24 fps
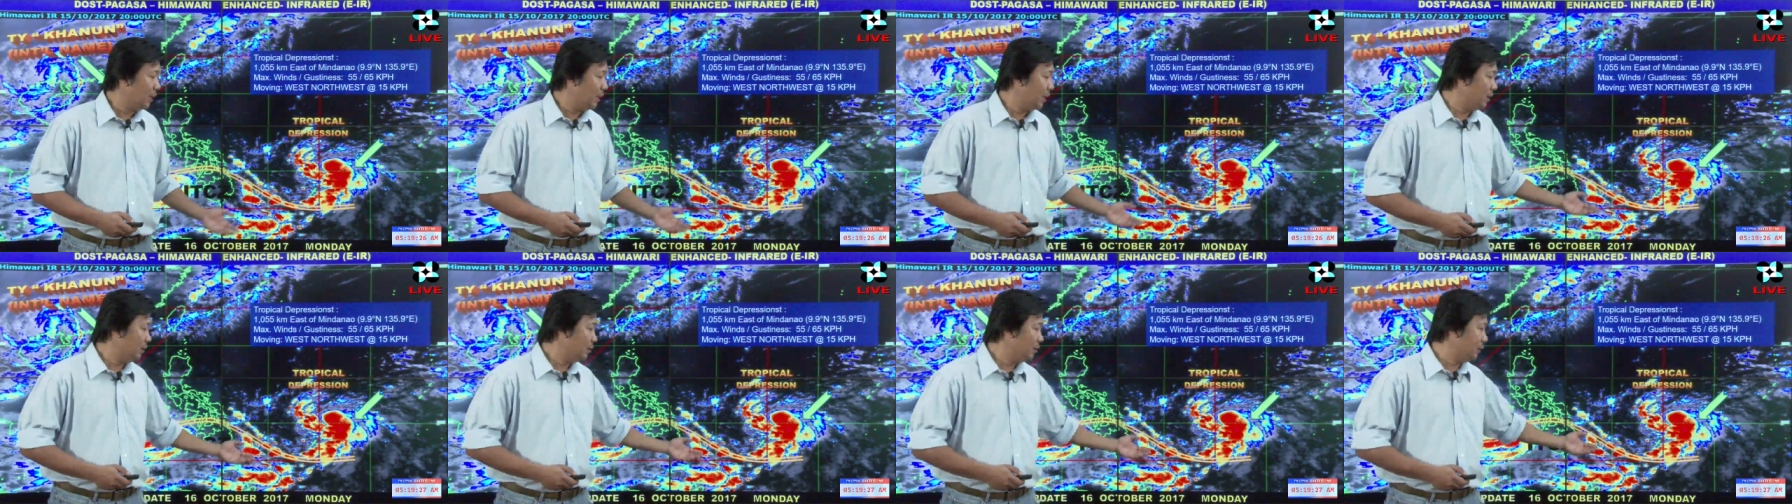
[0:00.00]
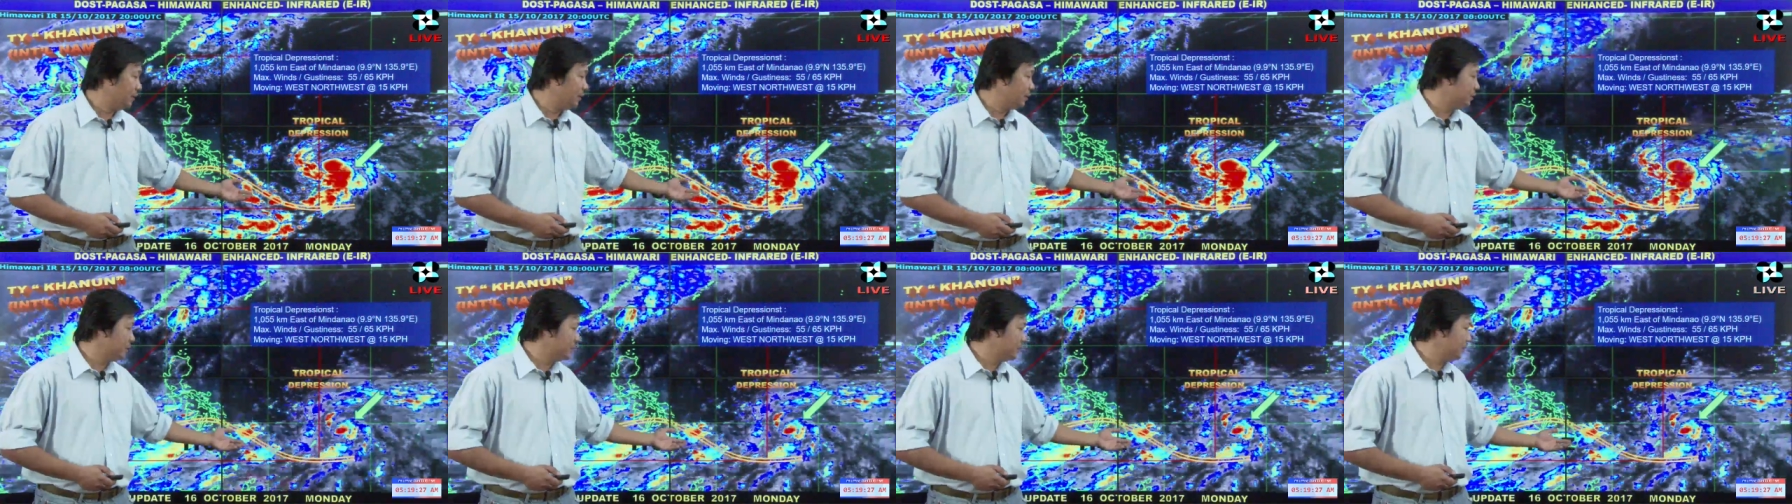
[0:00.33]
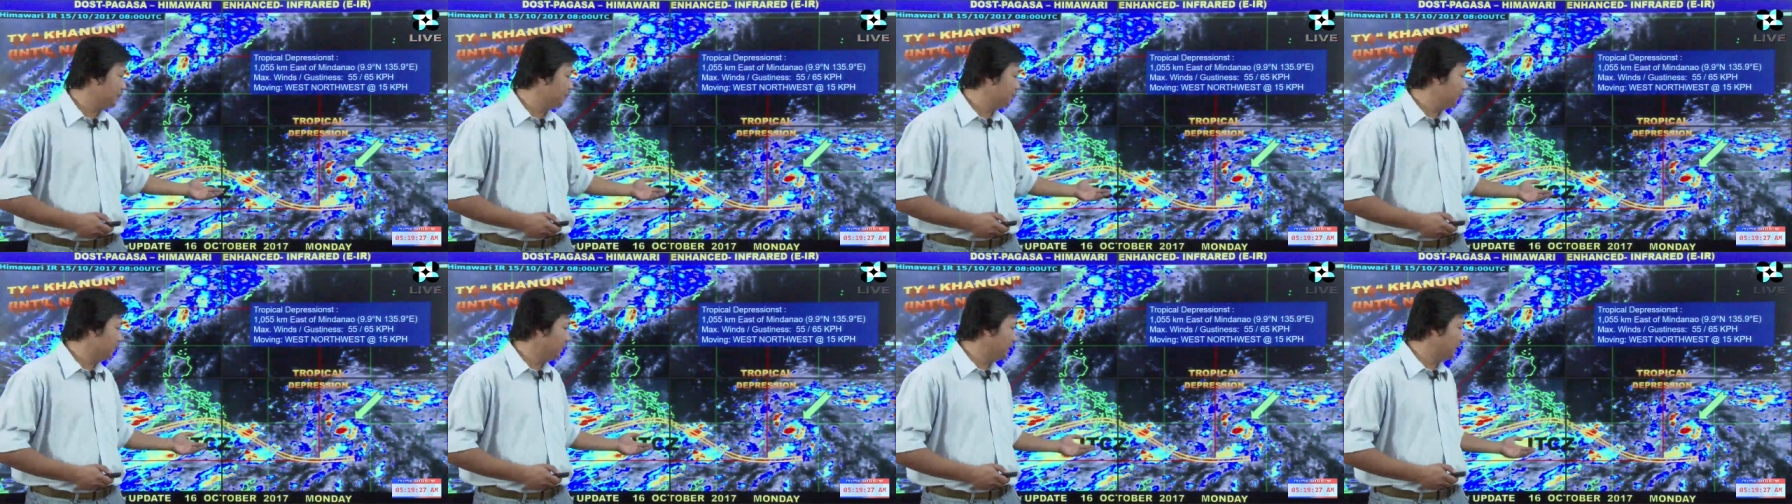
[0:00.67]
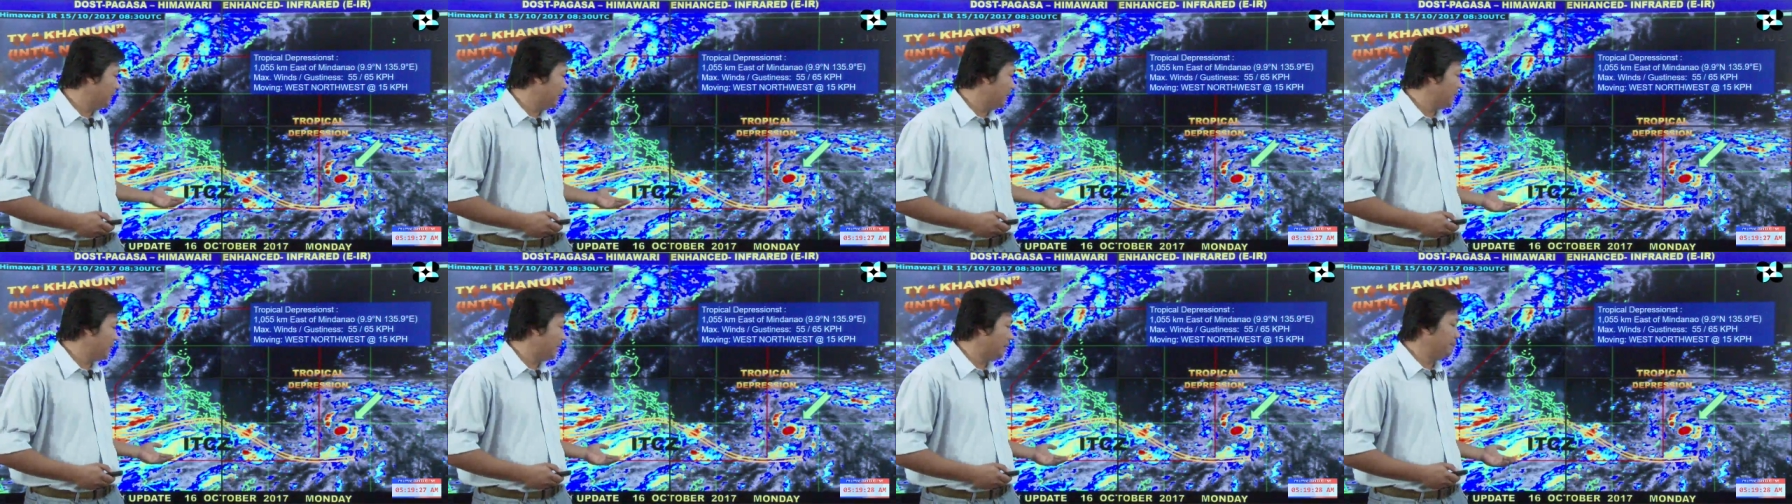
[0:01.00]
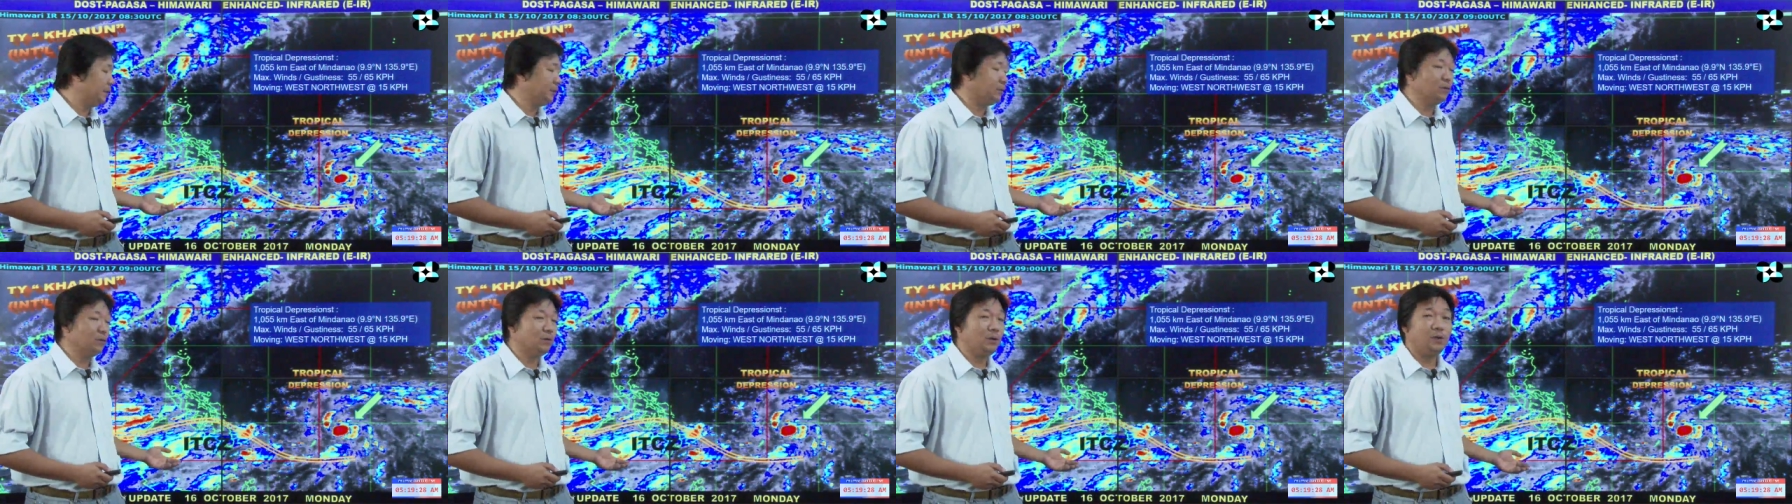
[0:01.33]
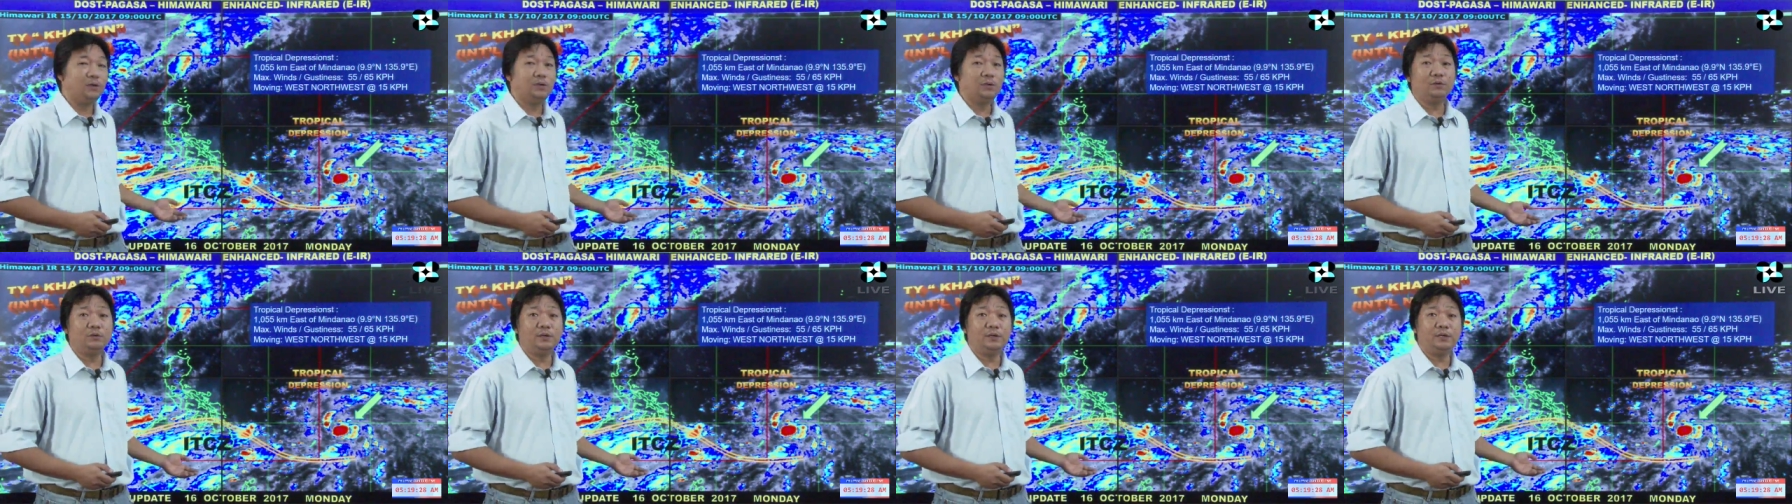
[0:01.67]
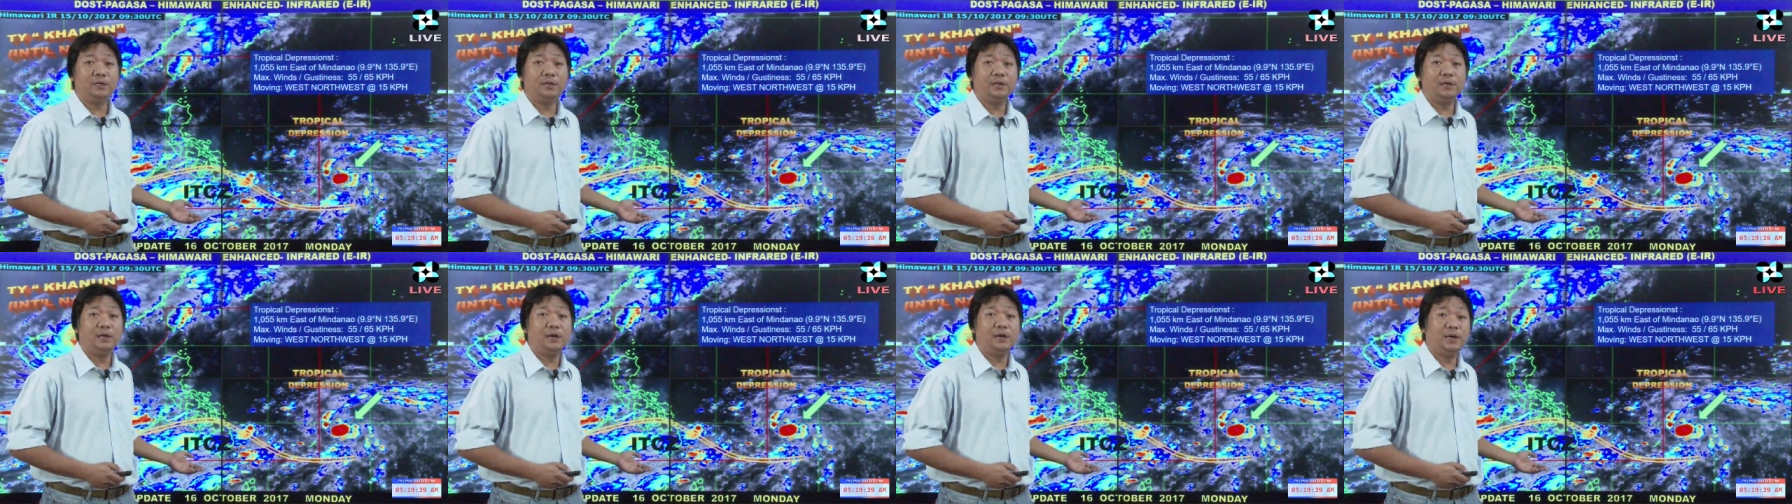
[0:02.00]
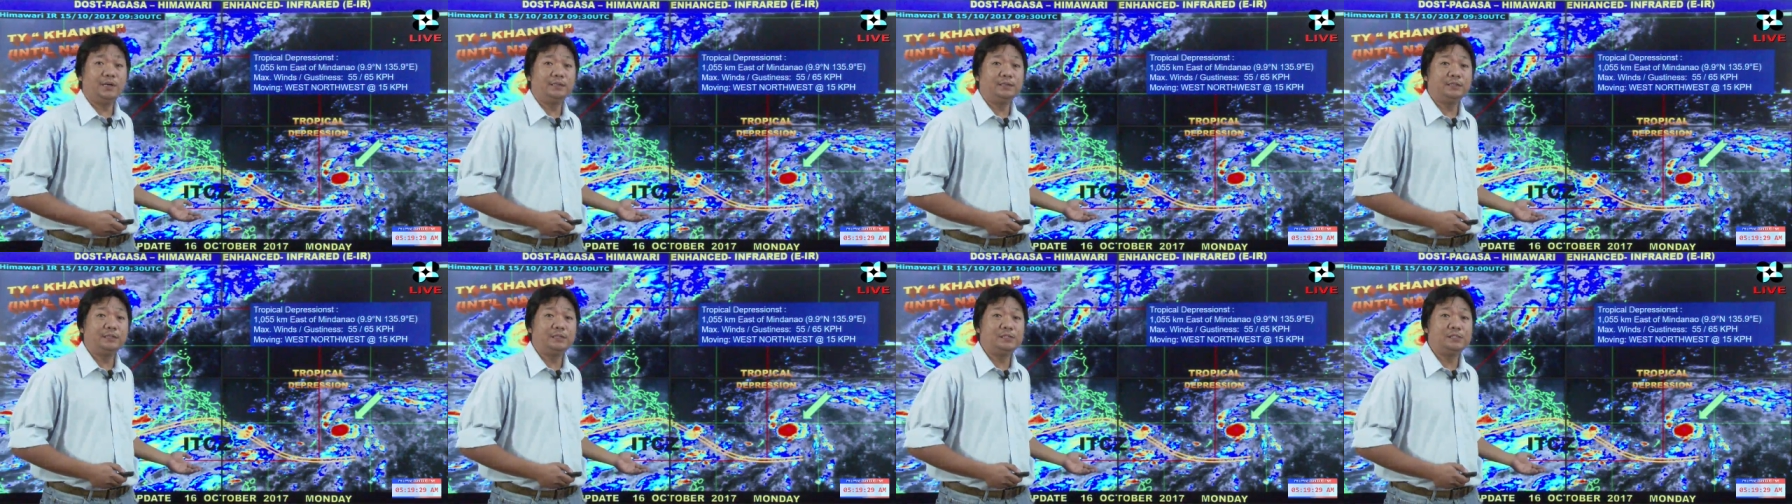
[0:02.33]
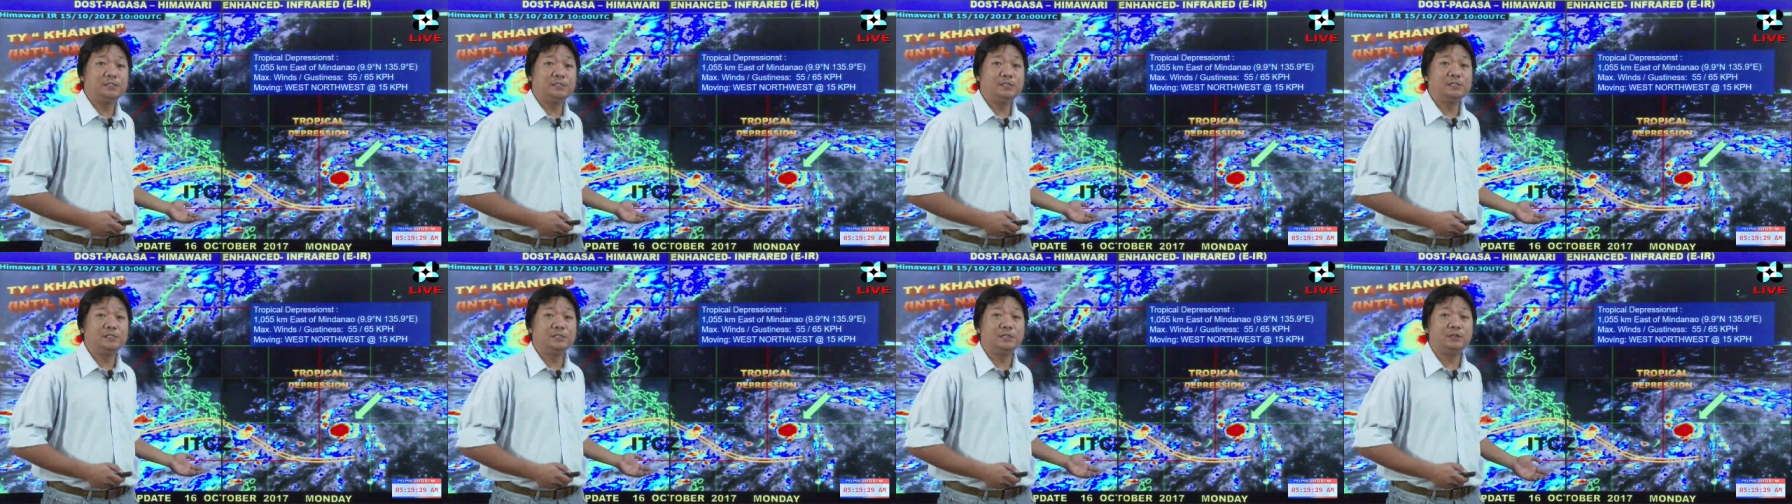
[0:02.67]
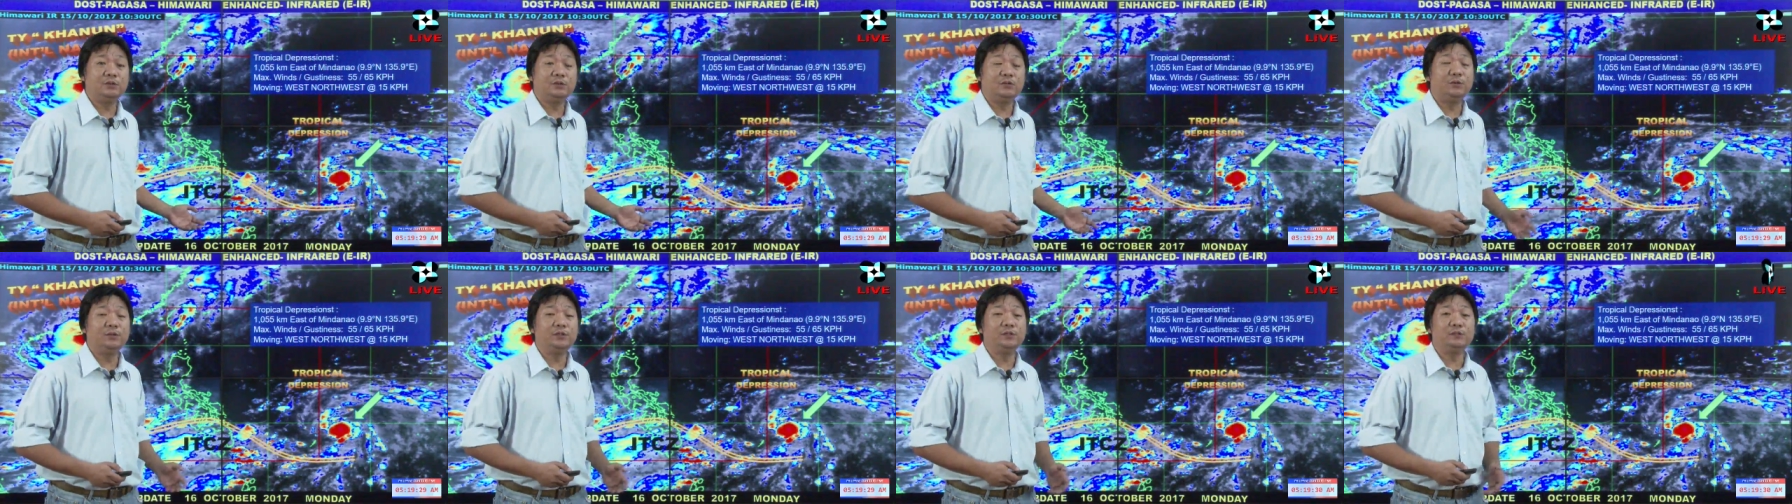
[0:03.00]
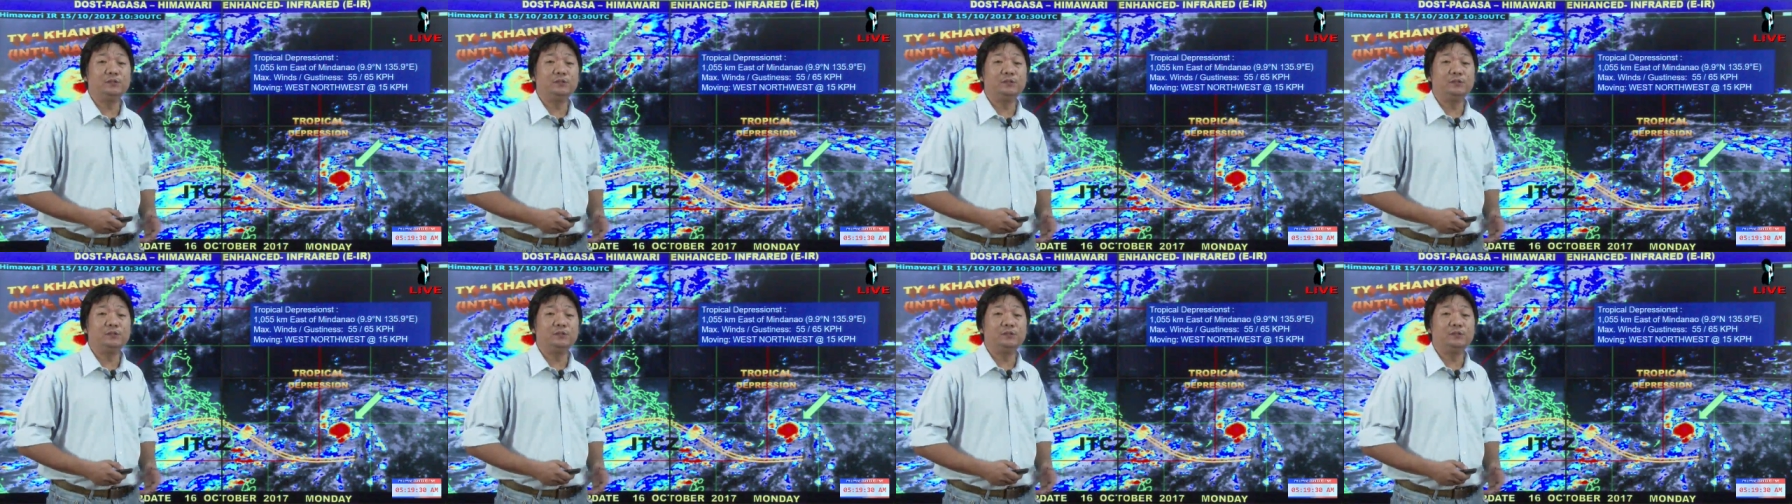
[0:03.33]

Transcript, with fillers: Ang weather system po nakaka-apekto ngayon ay ang ITZC o